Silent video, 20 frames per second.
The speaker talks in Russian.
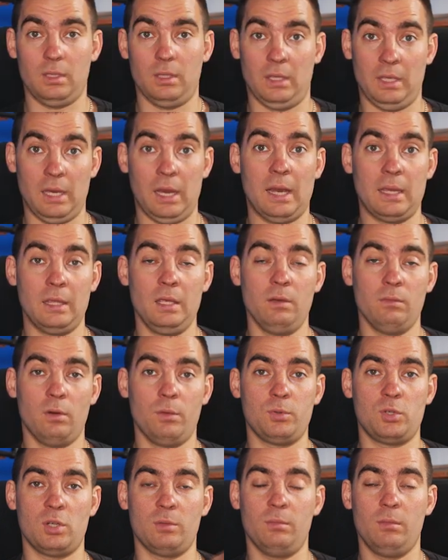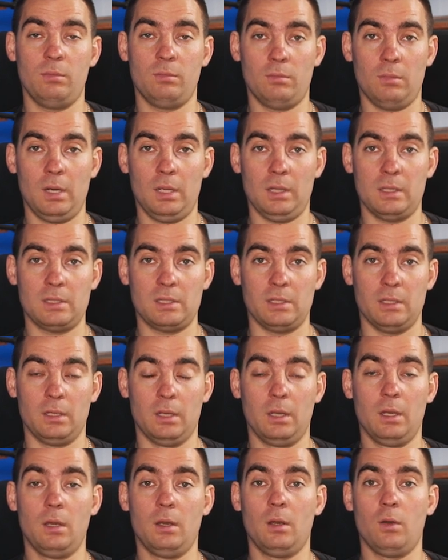И они, в общем, молодцы.
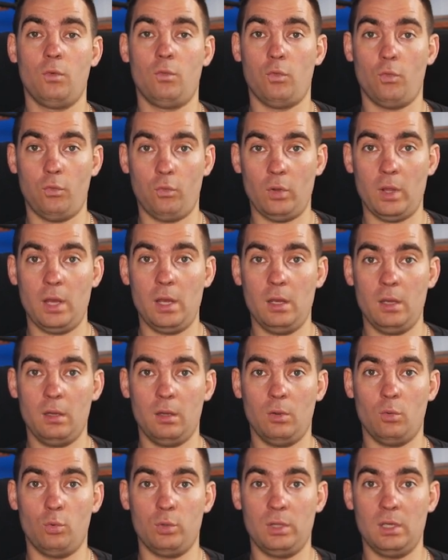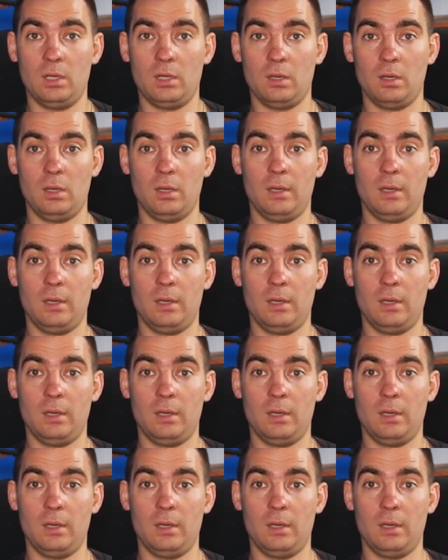Фуфла у них